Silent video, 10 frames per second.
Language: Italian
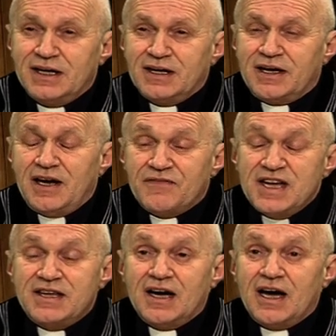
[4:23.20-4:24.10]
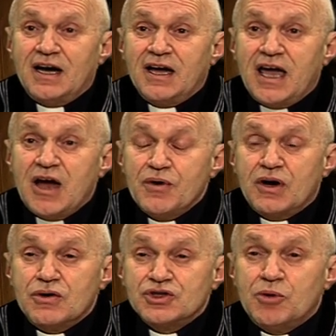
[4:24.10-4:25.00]
che la vita è una
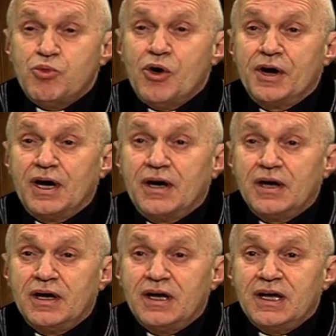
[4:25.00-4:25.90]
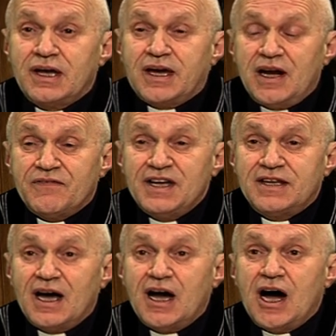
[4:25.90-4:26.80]
cosa buona, che la
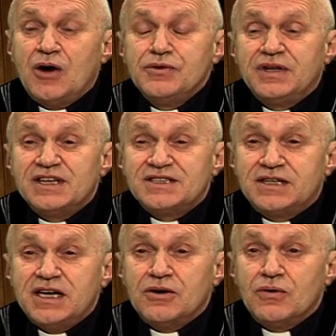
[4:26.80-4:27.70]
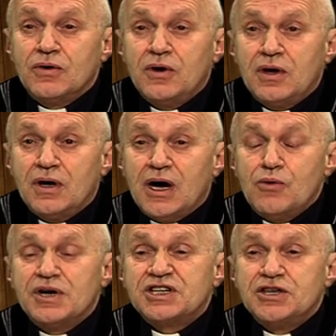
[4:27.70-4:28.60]
vita ha un destino, ha
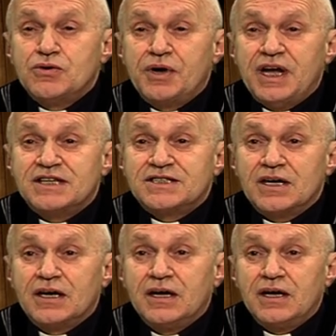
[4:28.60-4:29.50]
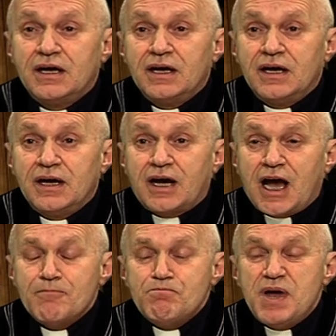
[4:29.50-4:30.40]
una sicurezza.
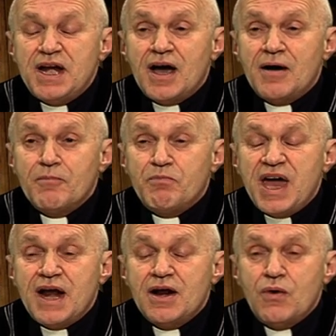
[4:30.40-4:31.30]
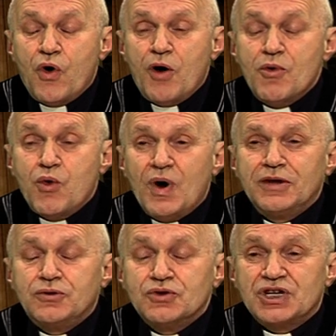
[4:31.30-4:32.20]
Cammina bene l'uomo
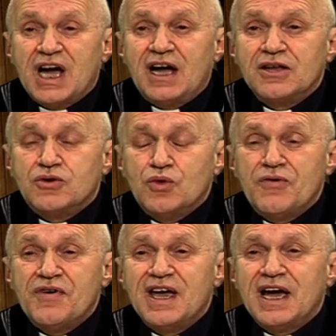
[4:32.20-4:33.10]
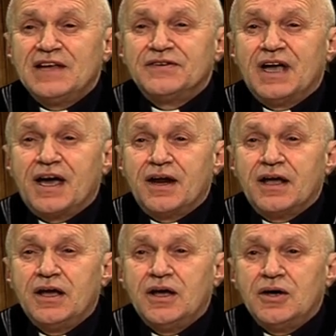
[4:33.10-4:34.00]
quando sa dove
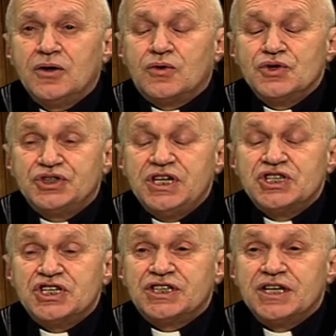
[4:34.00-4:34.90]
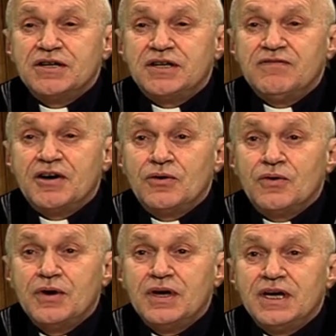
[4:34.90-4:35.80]
andare, così si
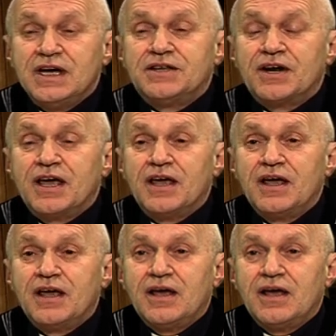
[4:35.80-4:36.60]
sentivano i tre.